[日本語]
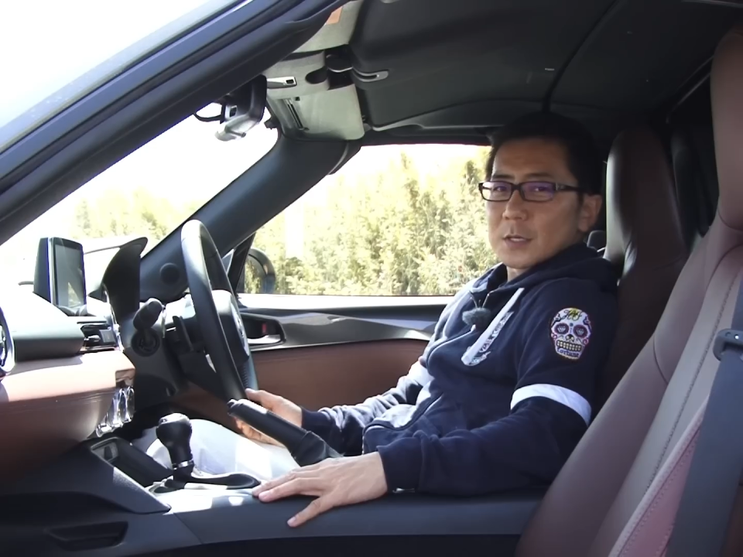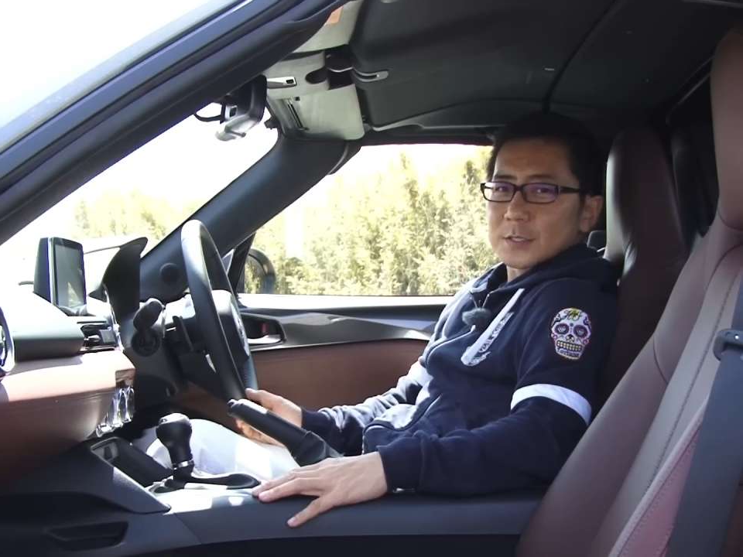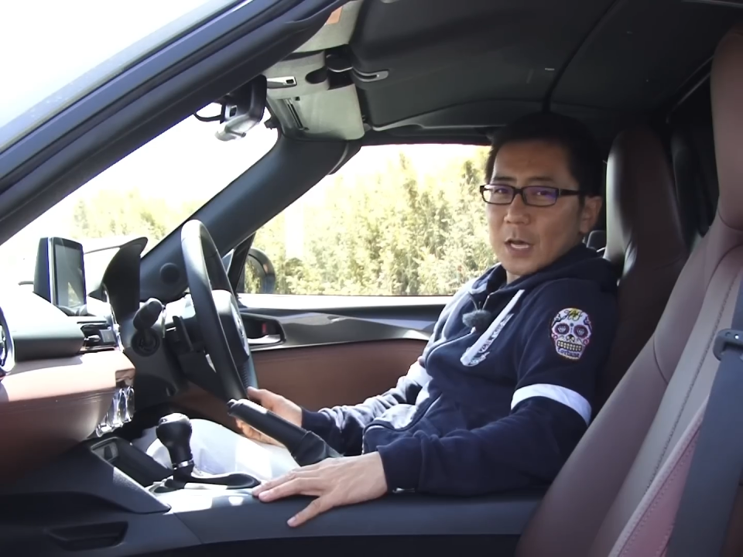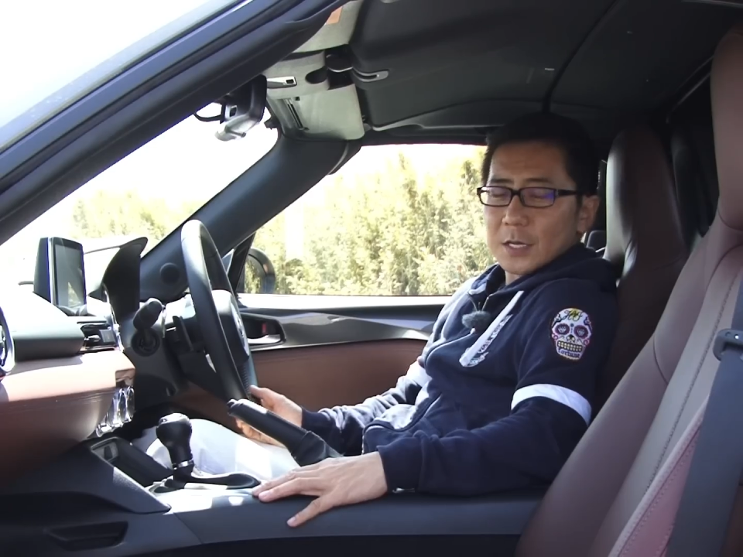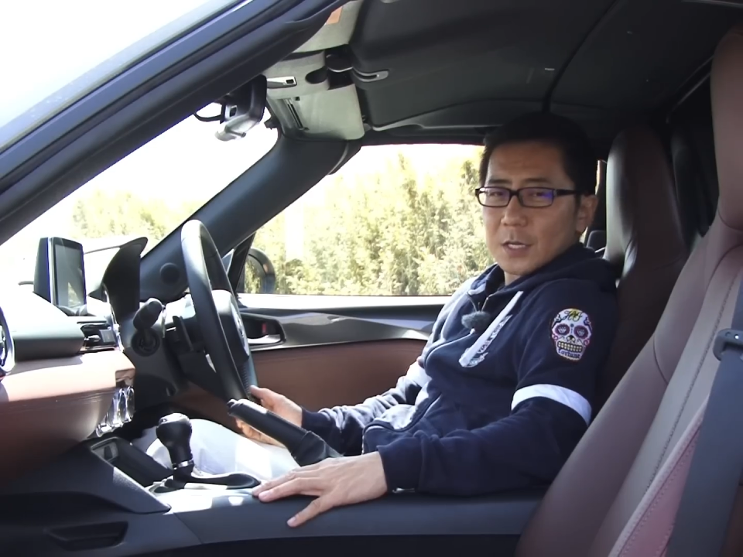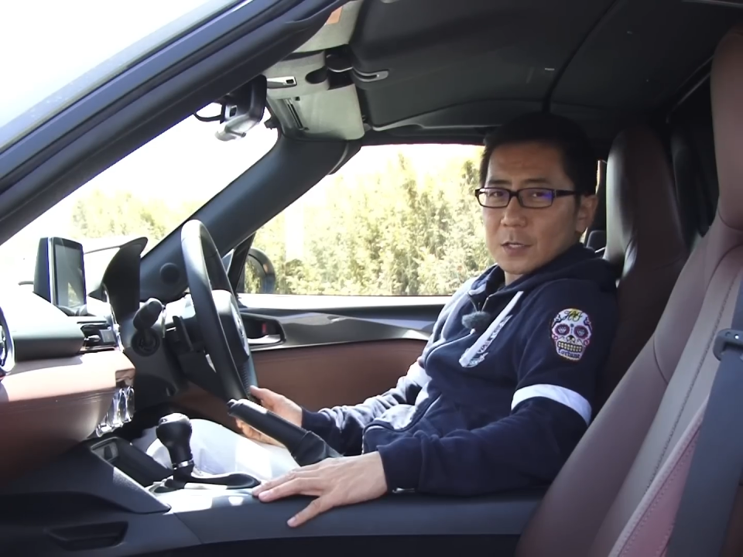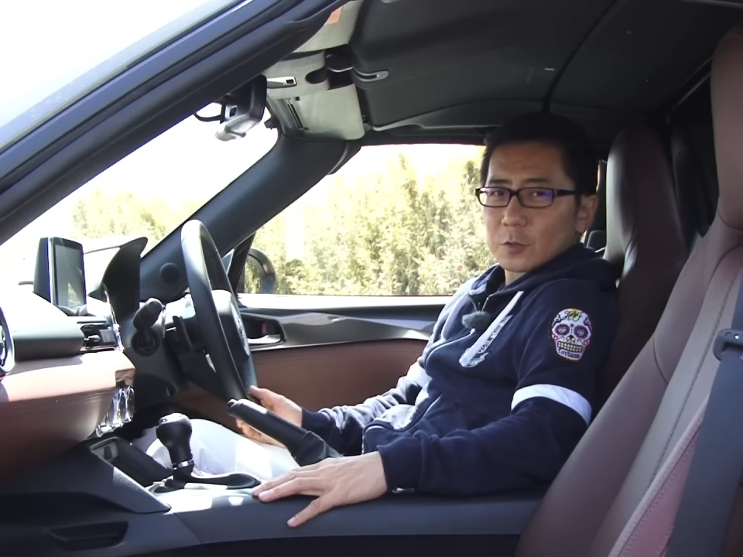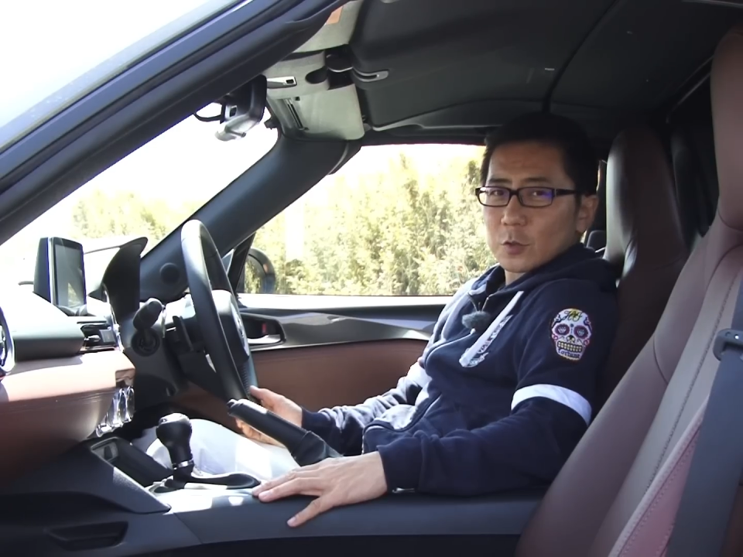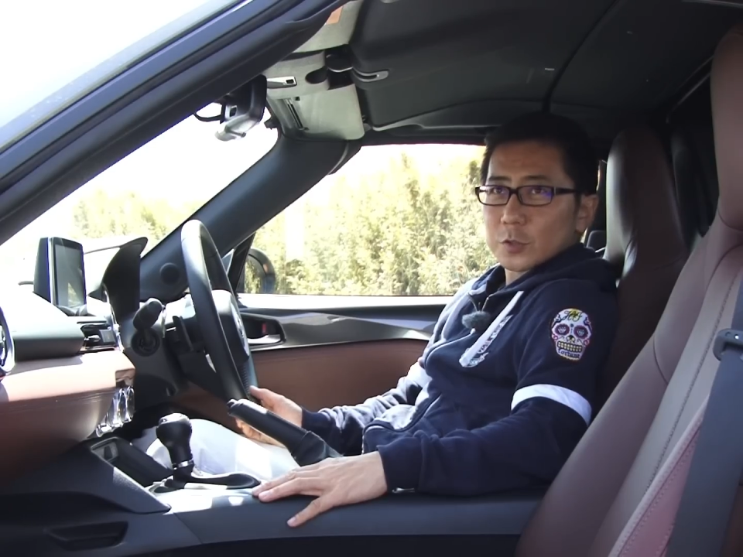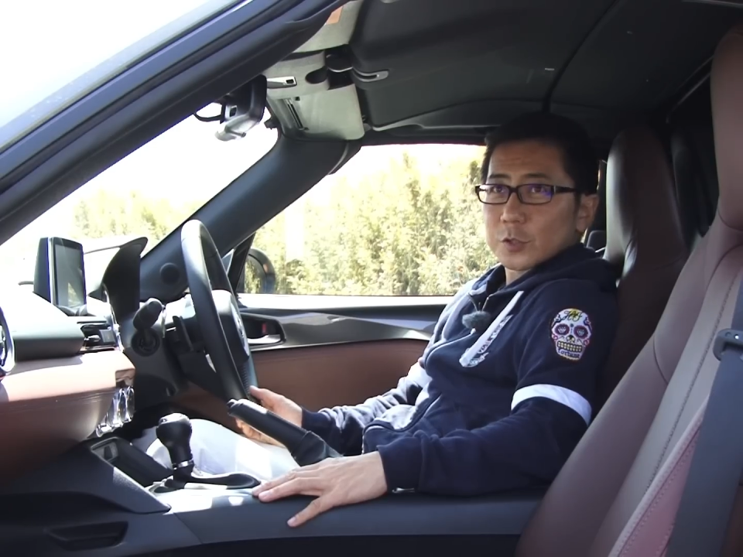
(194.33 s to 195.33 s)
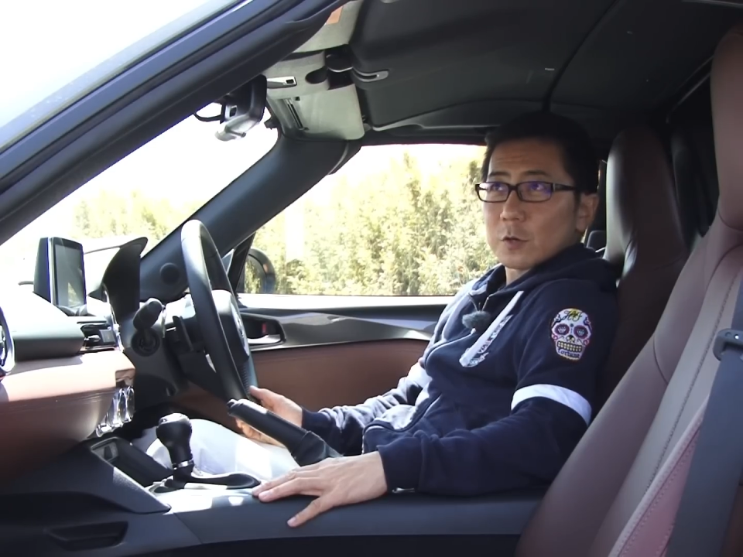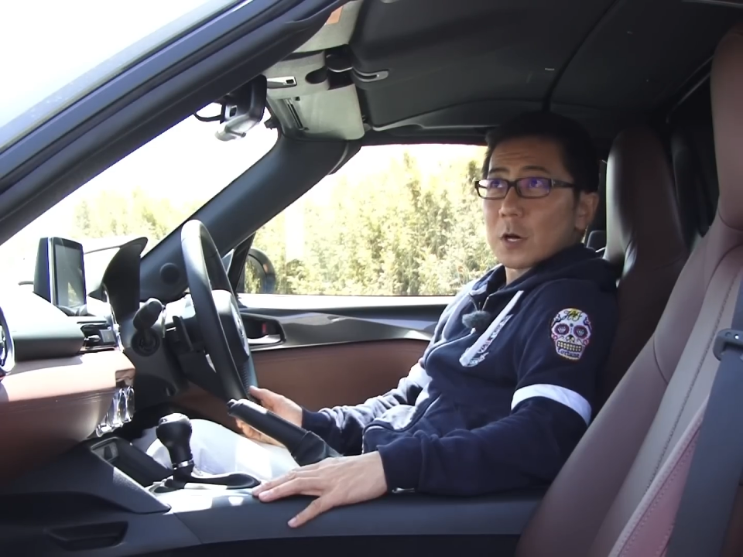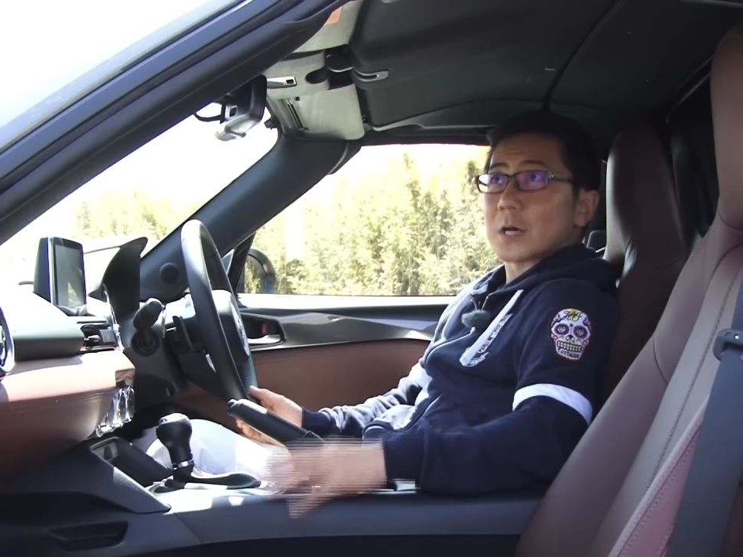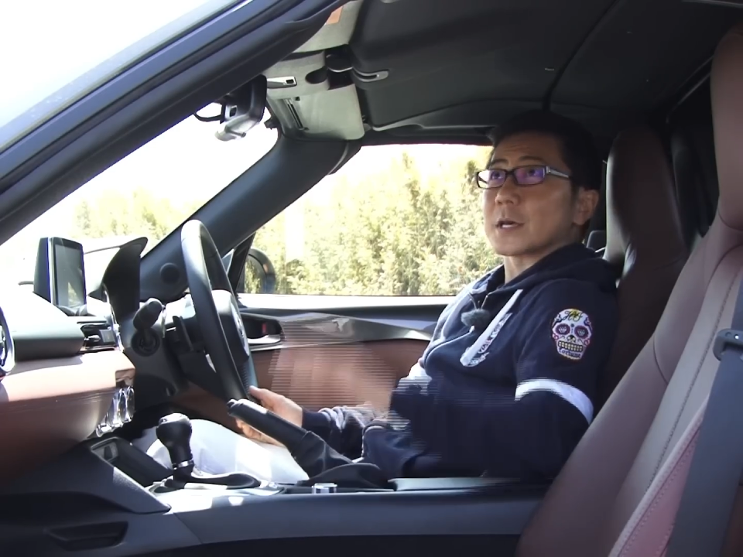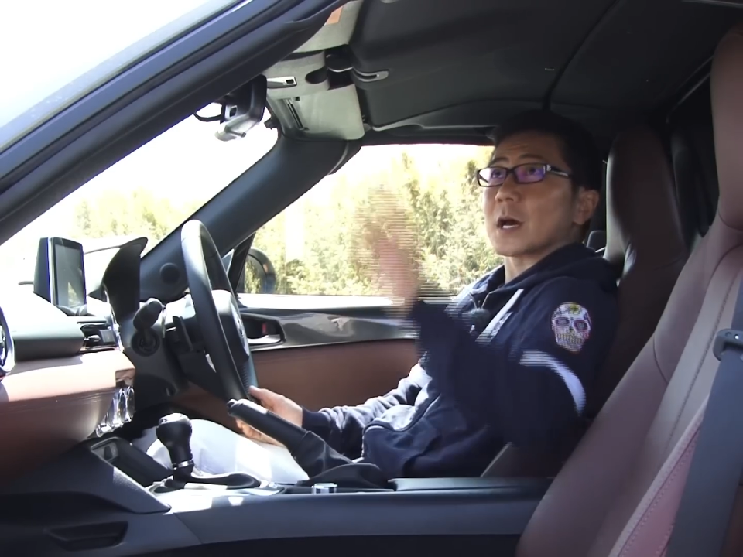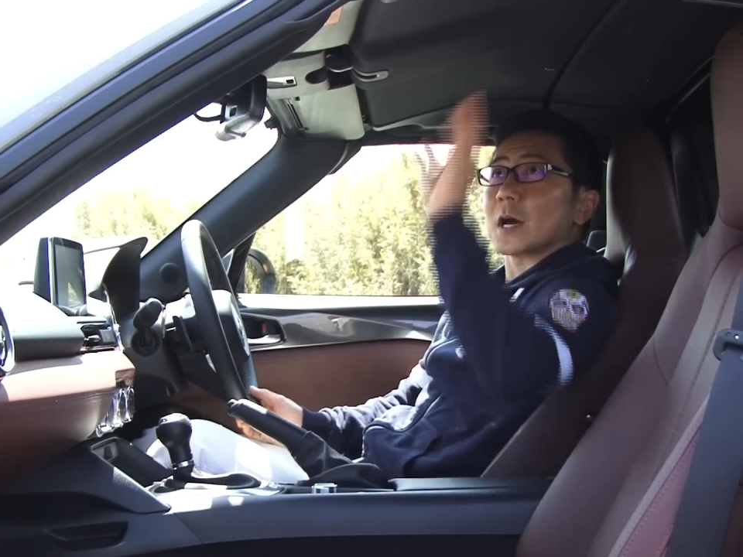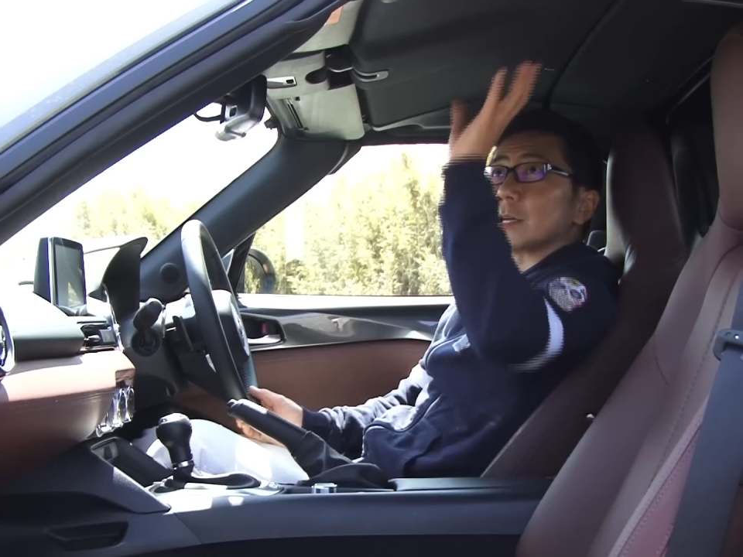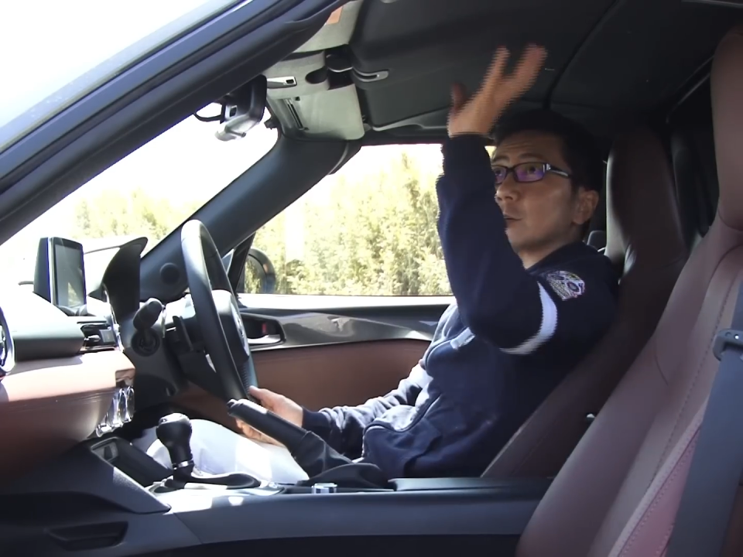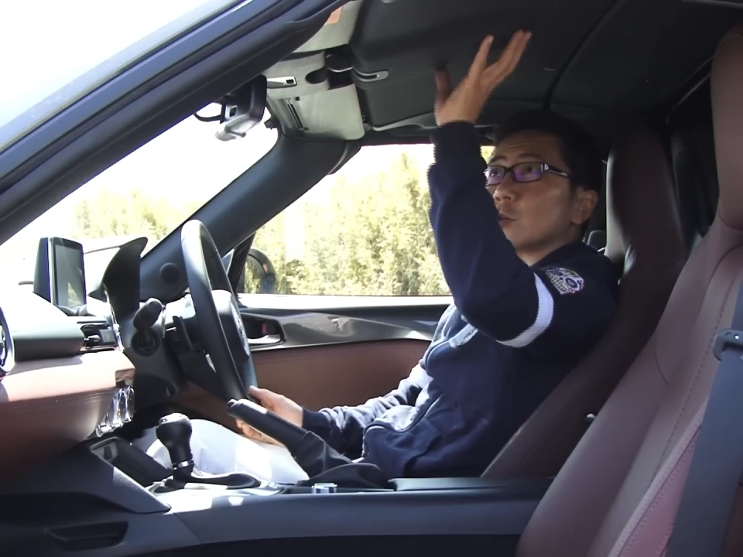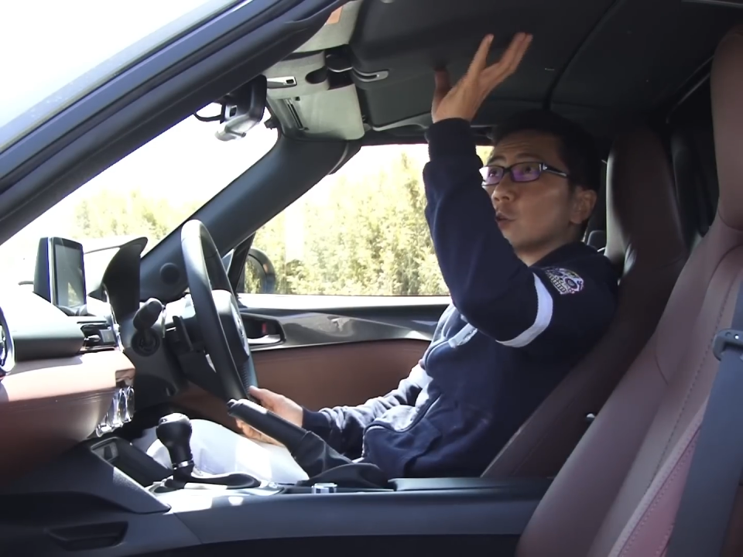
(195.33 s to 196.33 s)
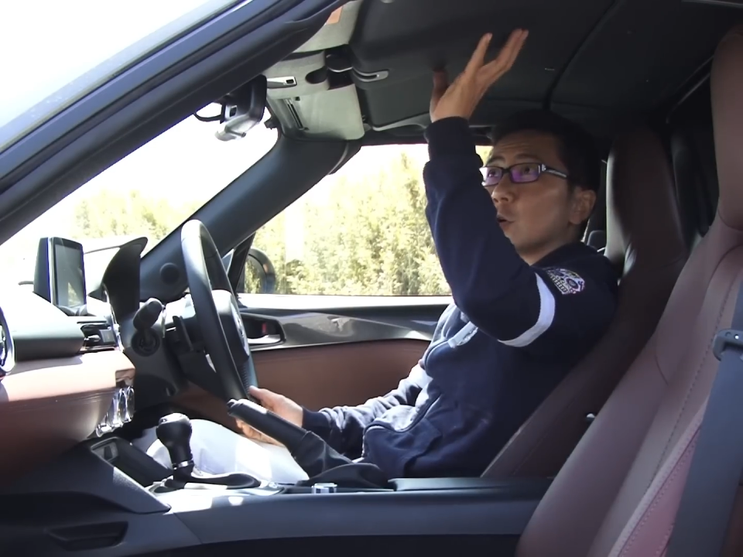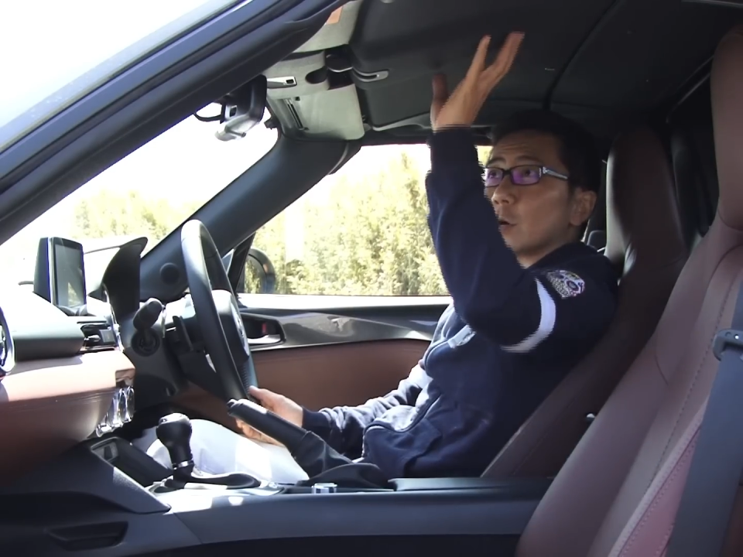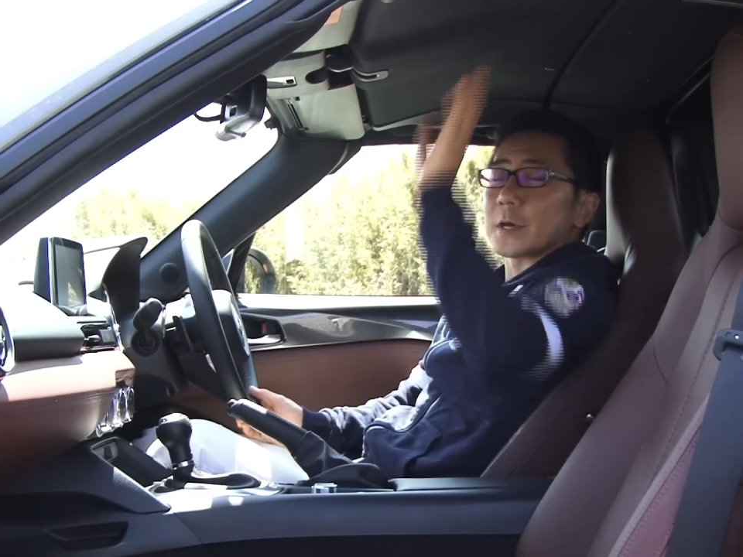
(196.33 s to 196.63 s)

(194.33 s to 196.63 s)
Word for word: 最大の特徴はやはりこの、